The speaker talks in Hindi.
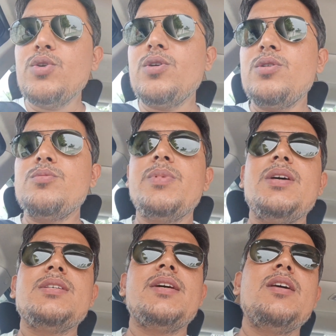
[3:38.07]
नियो
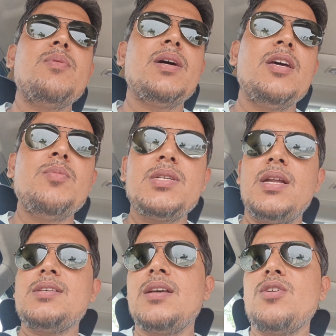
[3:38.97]
मैं शहर में कहीं भी
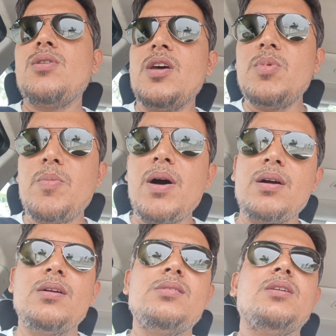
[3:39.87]
चला सकता हूँ कहीं भी
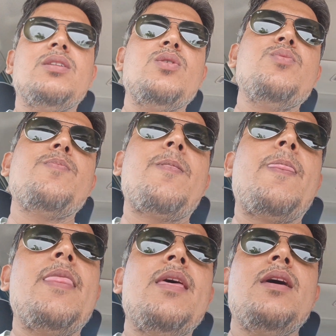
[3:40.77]
पार्क कर सकता हूँ
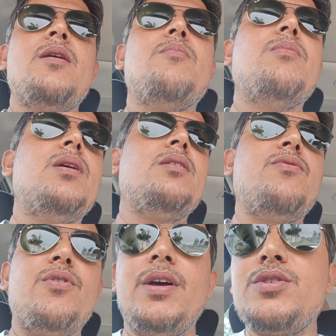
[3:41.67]

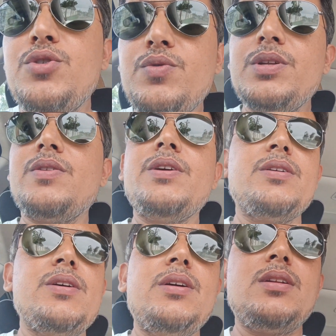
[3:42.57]
but for XUV
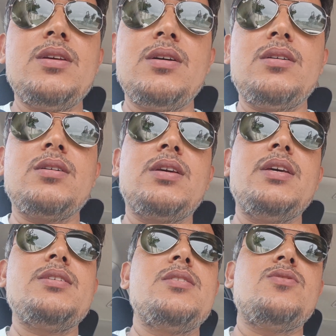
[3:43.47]
300 uh,
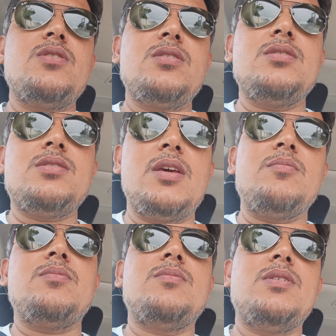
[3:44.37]
case is not the
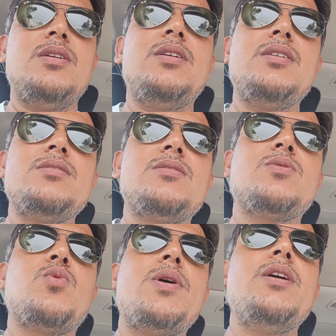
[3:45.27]
same it is
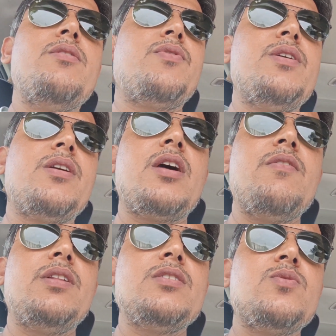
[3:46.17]
quite different
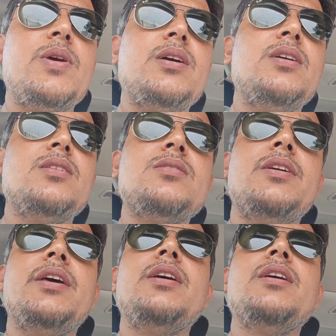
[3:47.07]
driving this vehicle in the
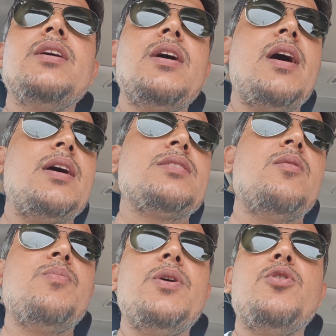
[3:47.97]
city as
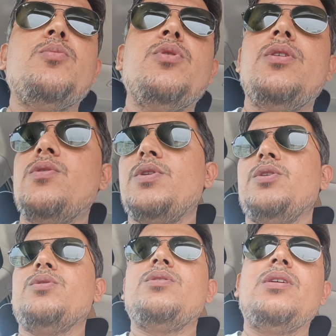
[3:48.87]
compared to Bolero
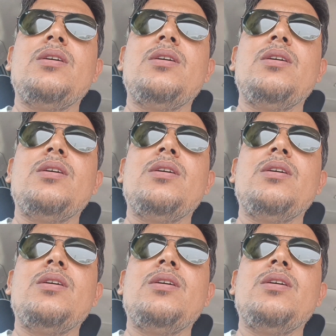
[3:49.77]
Neo